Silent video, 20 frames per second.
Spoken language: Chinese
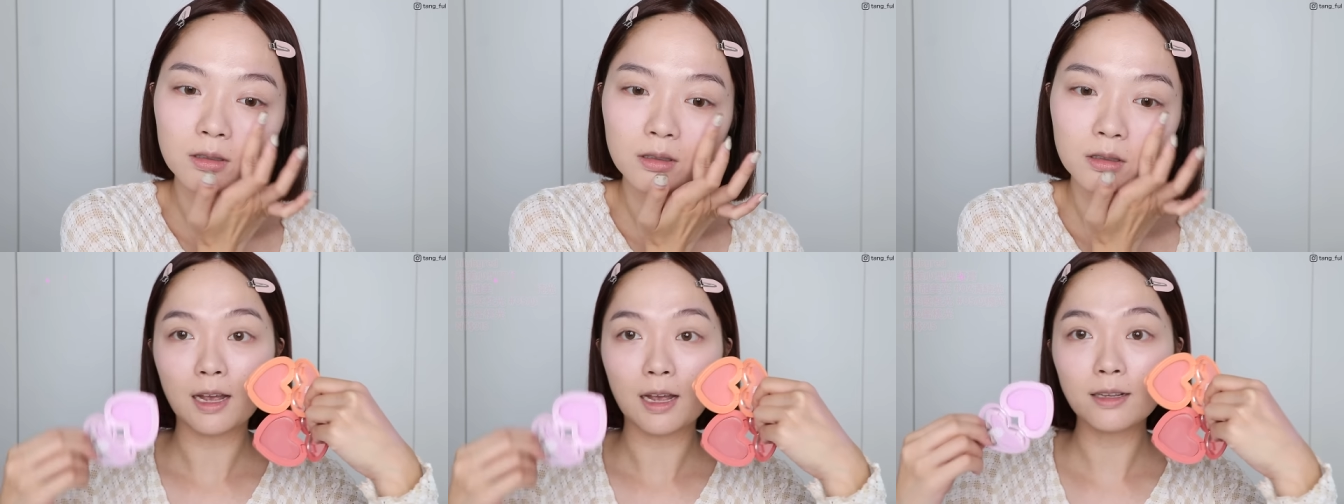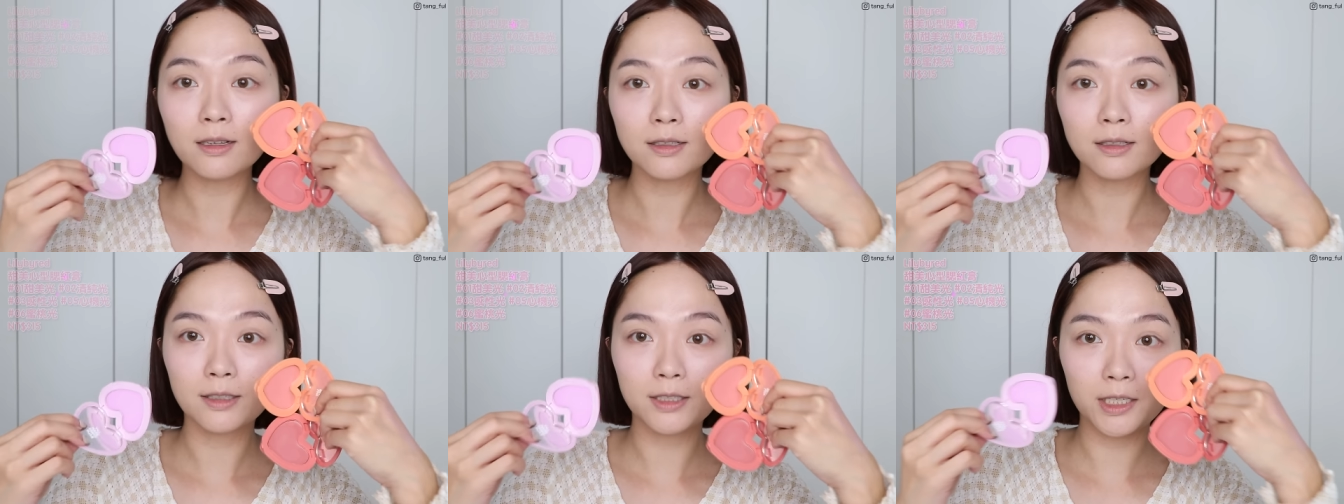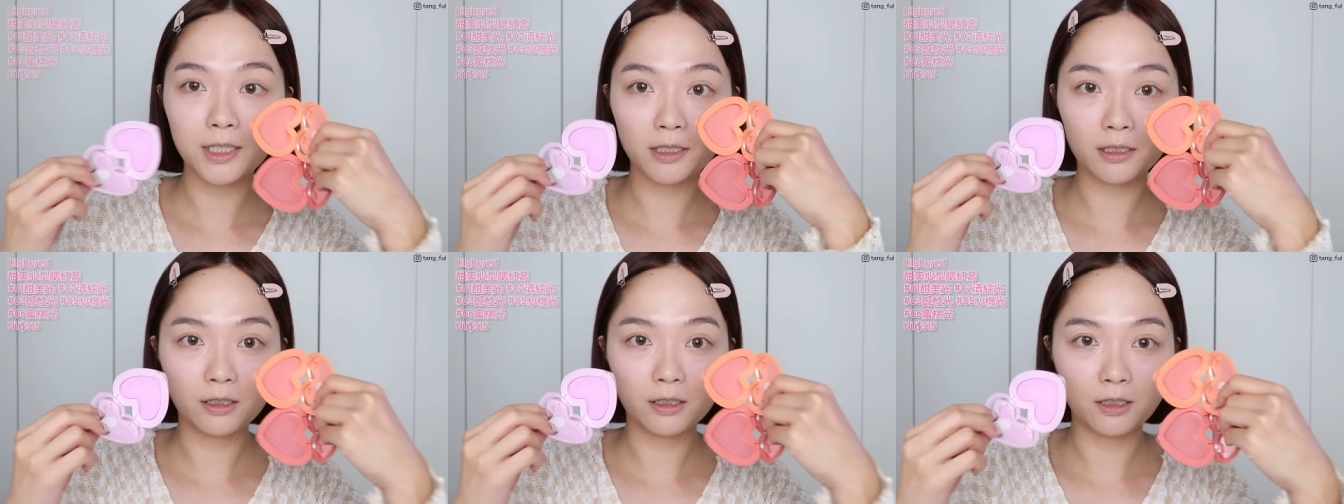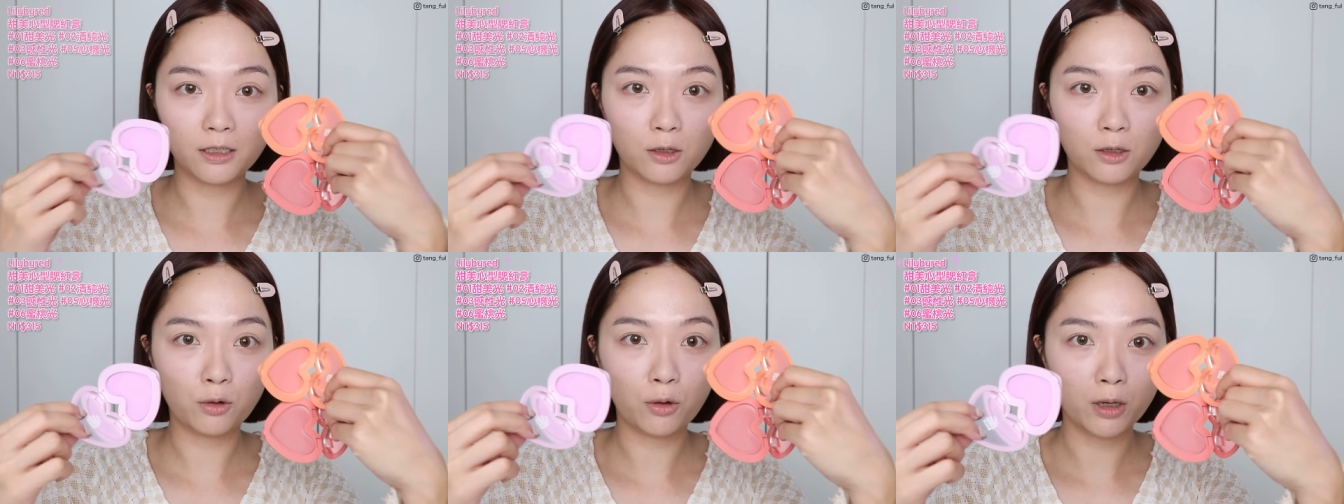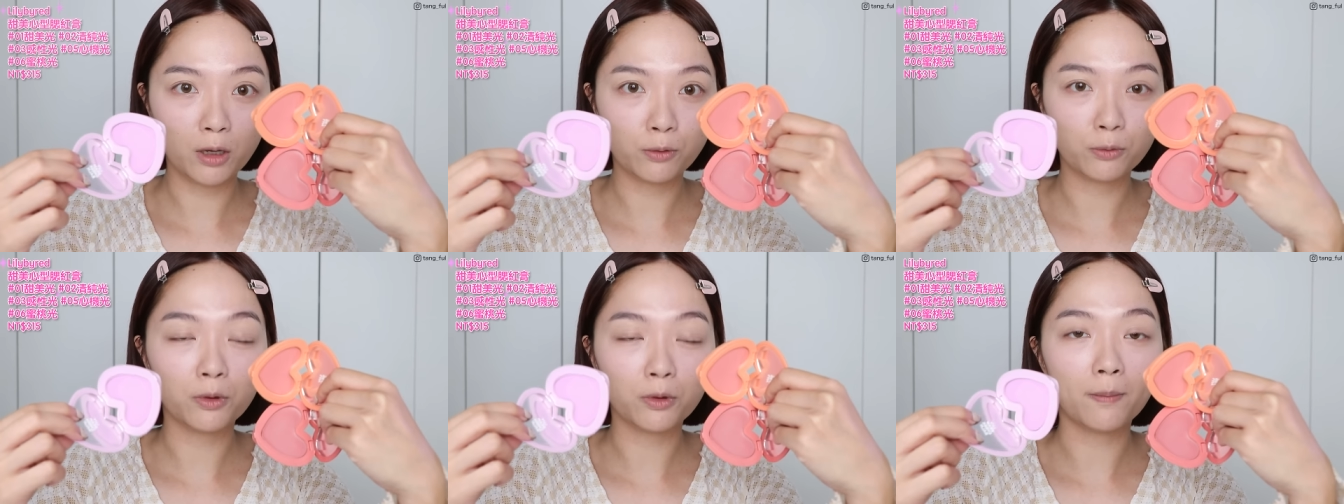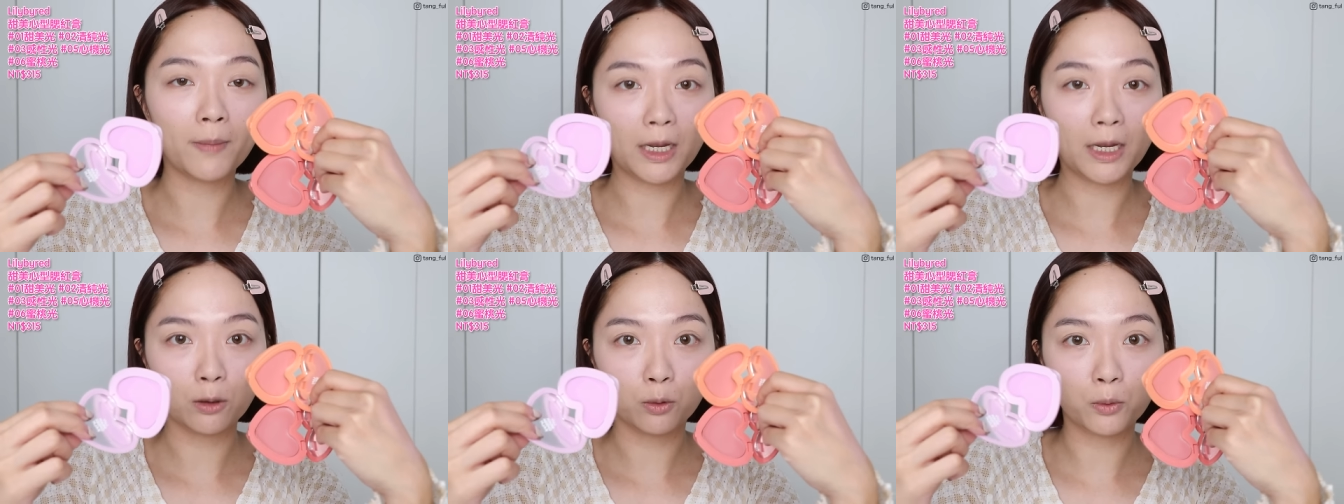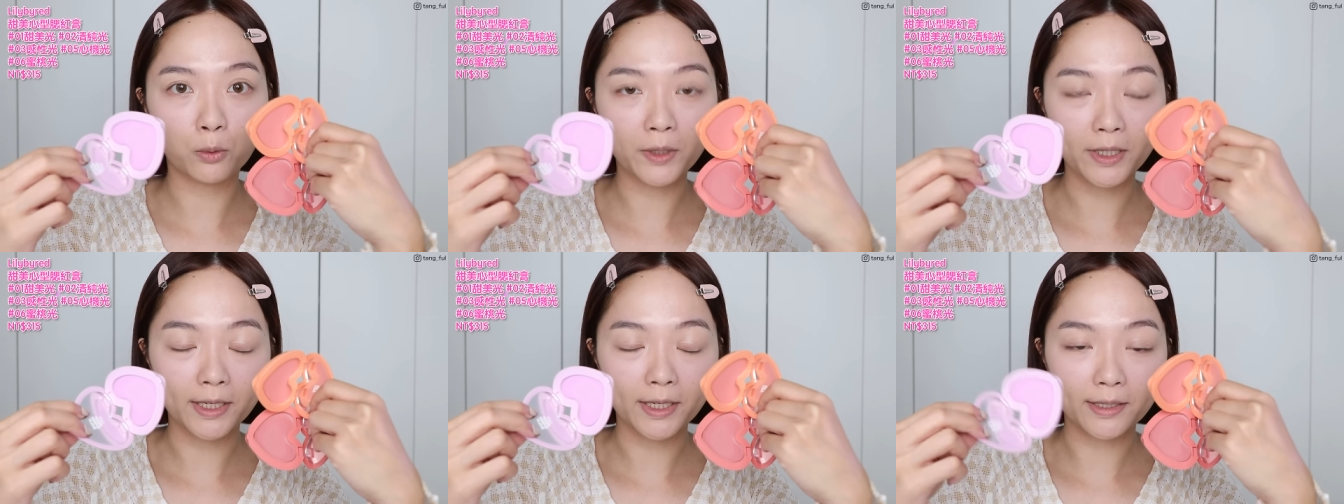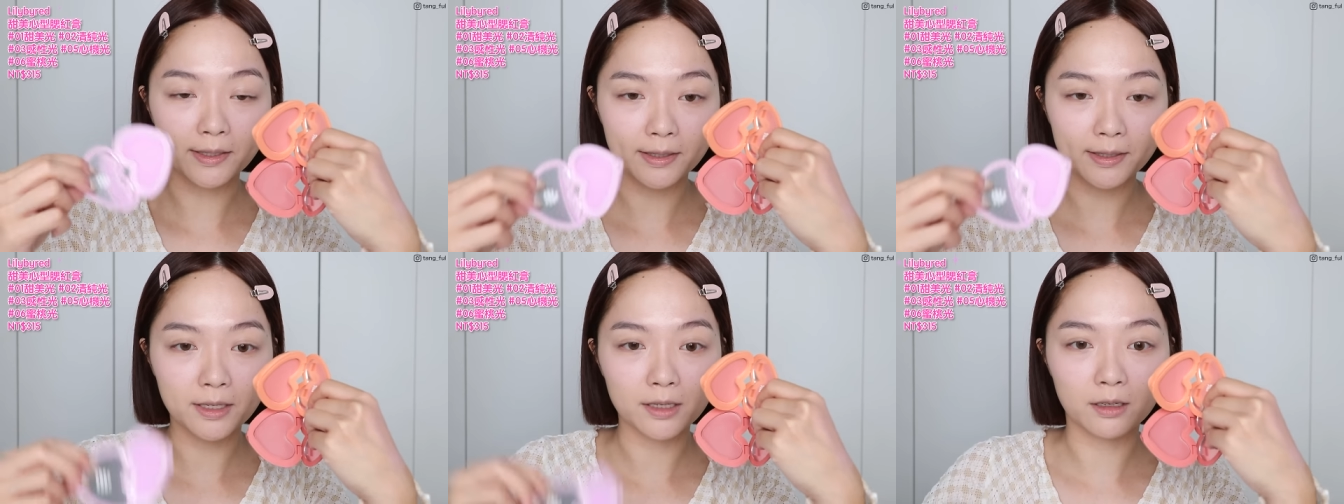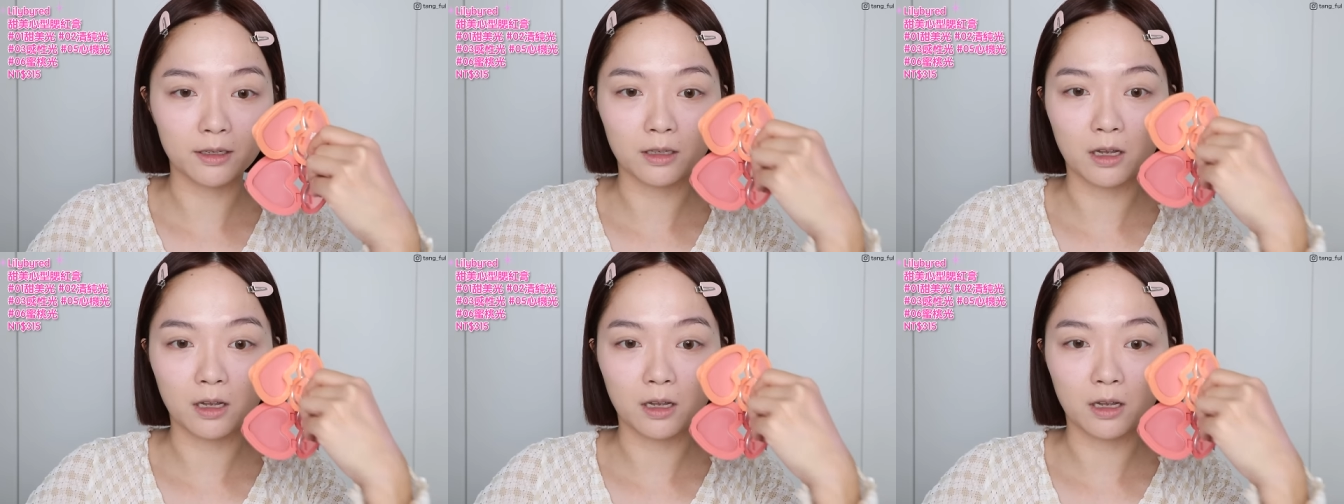它这个系列呢，其实推出了蛮多颜色，